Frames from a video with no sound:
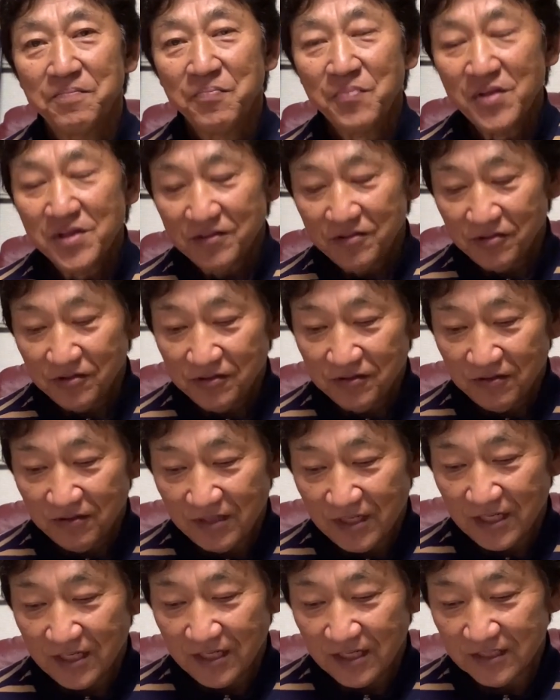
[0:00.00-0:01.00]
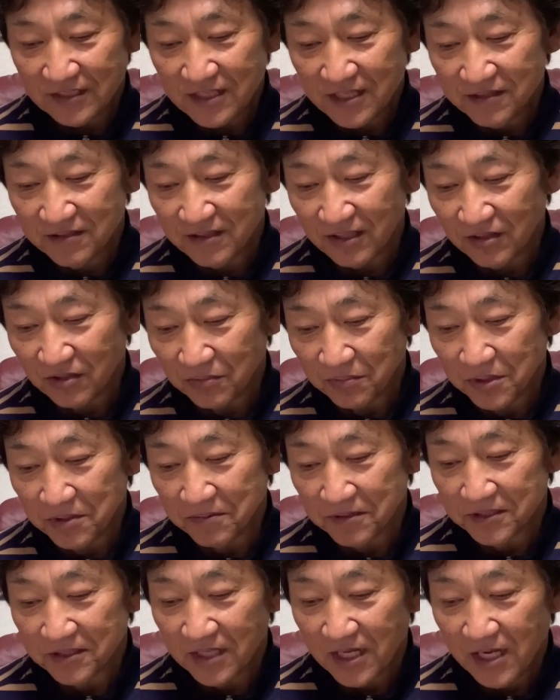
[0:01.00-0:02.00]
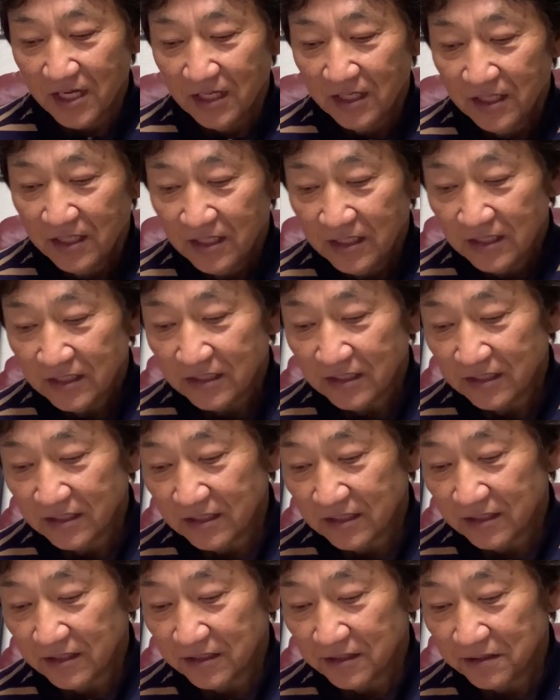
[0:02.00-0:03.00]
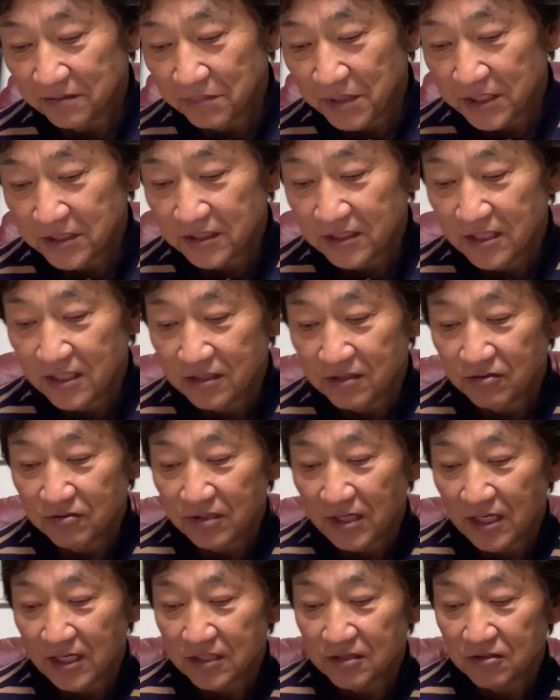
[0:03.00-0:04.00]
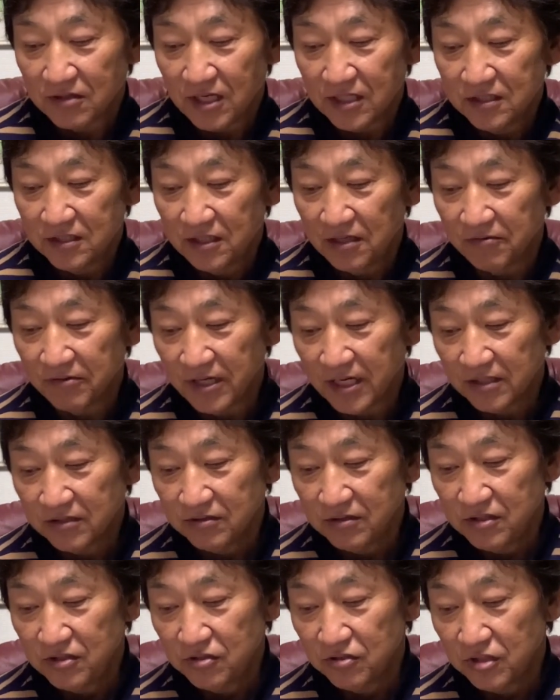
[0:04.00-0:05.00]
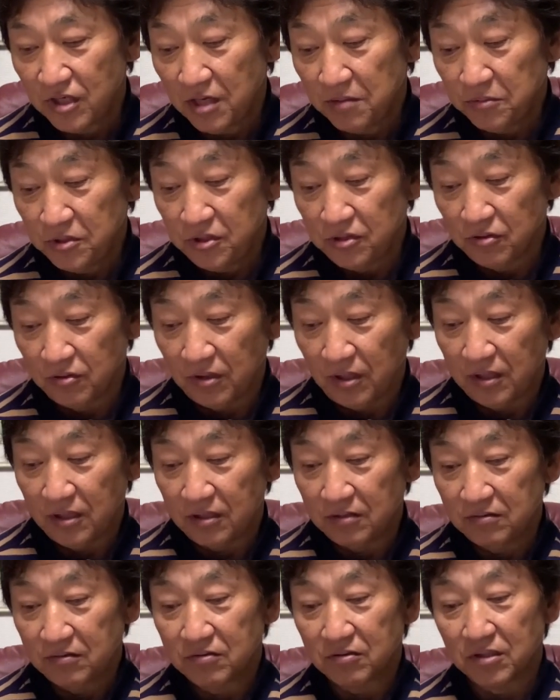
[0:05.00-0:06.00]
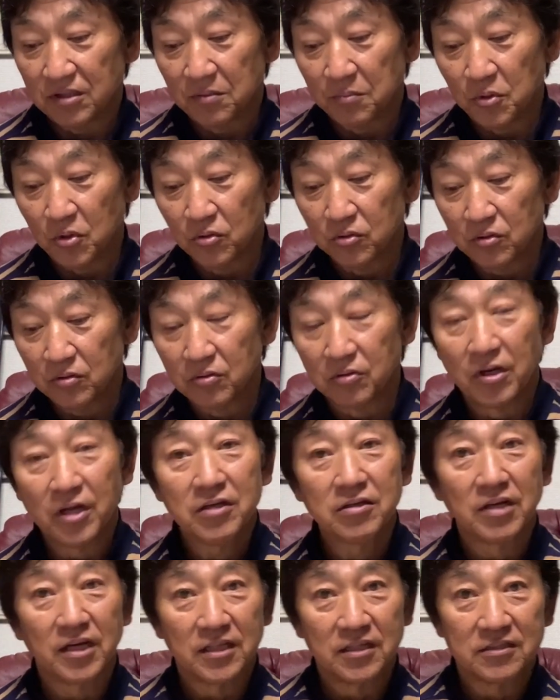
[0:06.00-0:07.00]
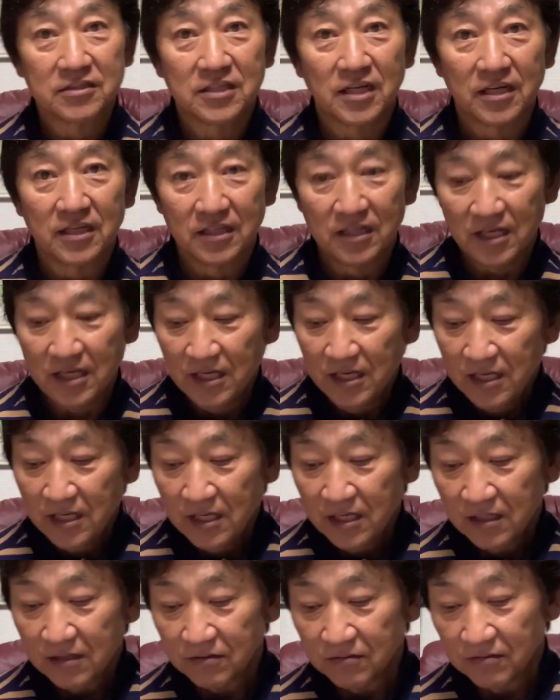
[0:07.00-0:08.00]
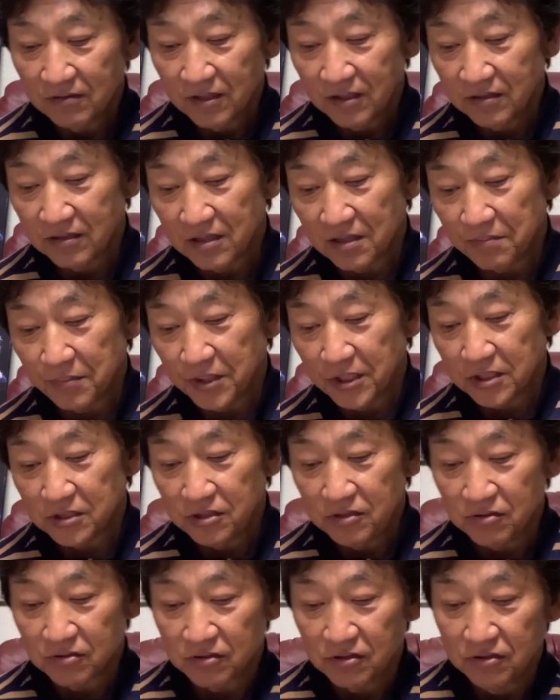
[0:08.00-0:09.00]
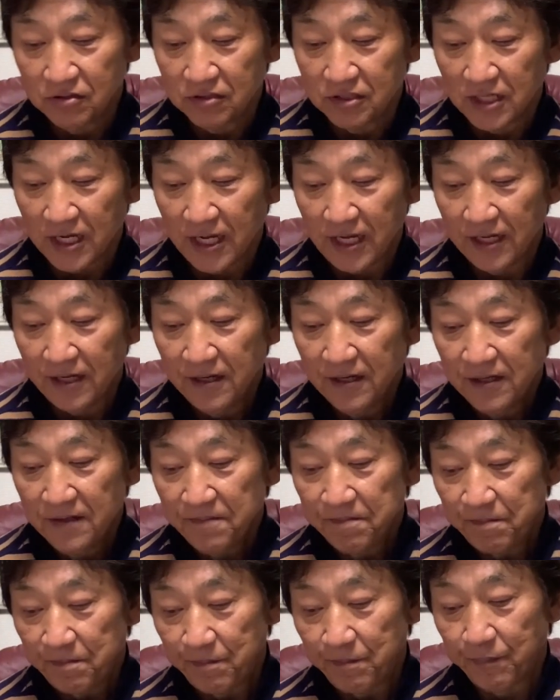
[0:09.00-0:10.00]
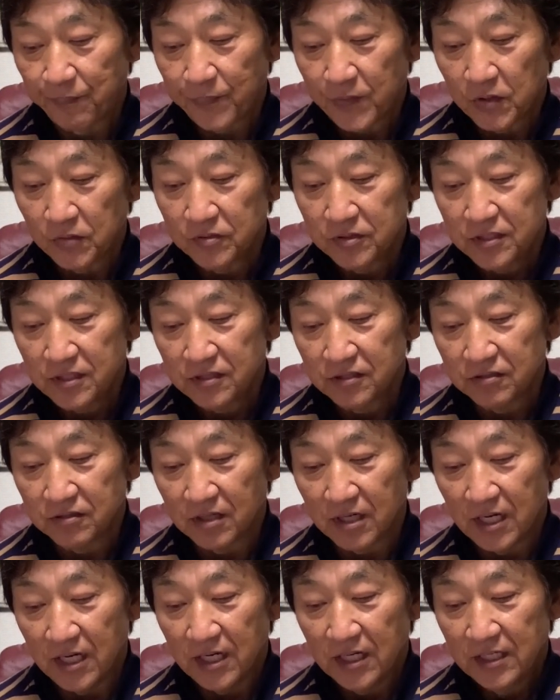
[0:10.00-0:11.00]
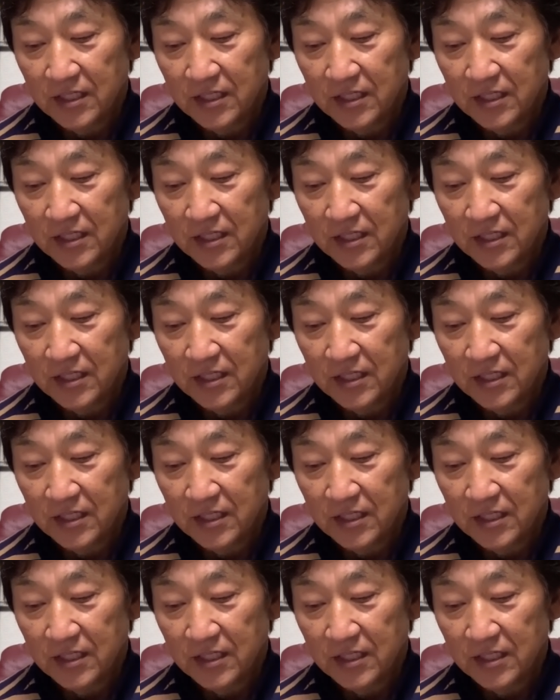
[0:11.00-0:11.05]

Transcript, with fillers: そういうような選手だと思いますね。えーまあ、2017、18年は120ゲーム以上出てるってことはもうほとんどレギュラーですからね、このレギュラーはまだ29歳、うん、この選手が